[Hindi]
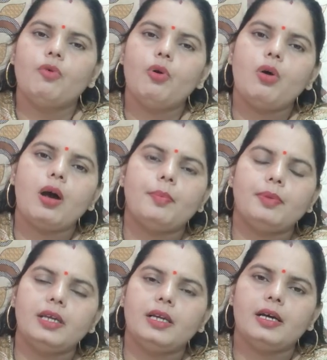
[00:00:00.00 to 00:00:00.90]
वो
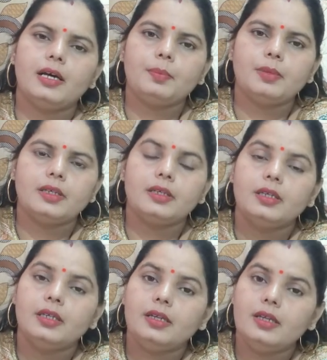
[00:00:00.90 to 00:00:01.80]
अपने घर पर
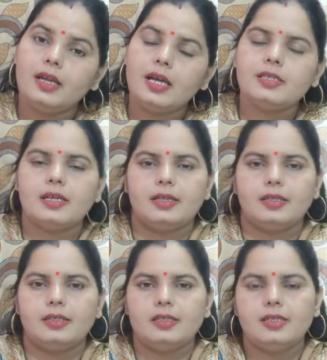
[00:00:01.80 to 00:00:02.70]
ना
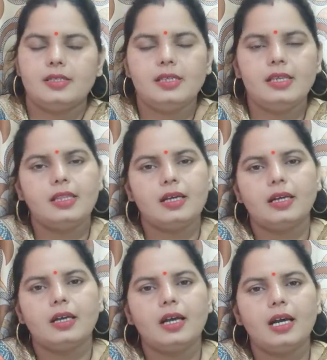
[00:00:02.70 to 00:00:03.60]
जाकर सीधा
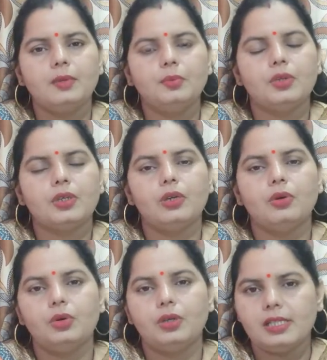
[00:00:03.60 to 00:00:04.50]
कानपुर के
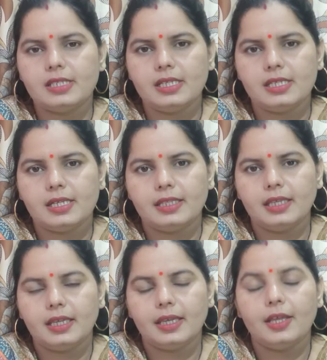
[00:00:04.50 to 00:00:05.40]
होटल चले
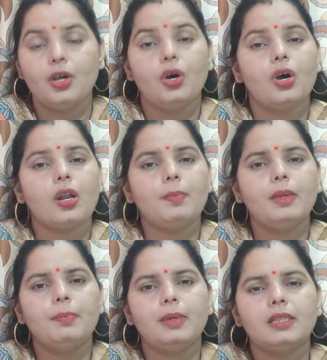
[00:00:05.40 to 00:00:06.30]
जाते हैं और
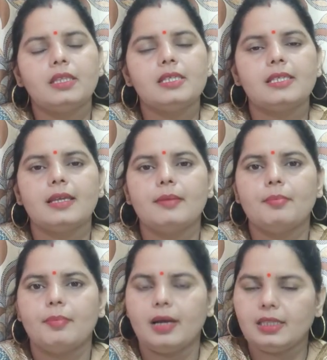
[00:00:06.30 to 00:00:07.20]
अपनी पत्नी से
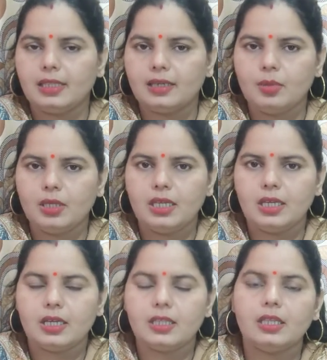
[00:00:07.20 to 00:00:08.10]
बात तक भी नहीं
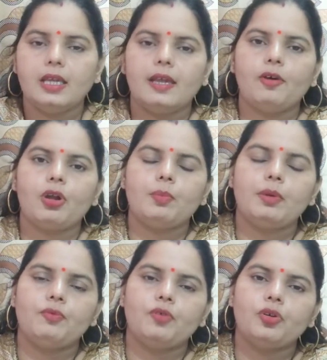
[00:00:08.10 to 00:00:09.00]
करते हैं और
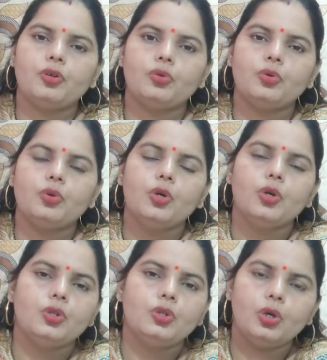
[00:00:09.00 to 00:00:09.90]
अपने फ़ोन को
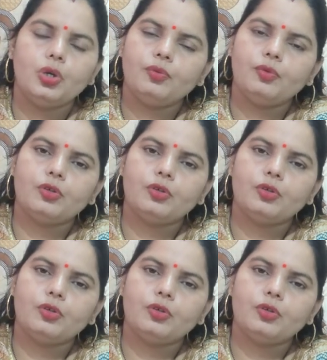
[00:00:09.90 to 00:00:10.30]
दोनों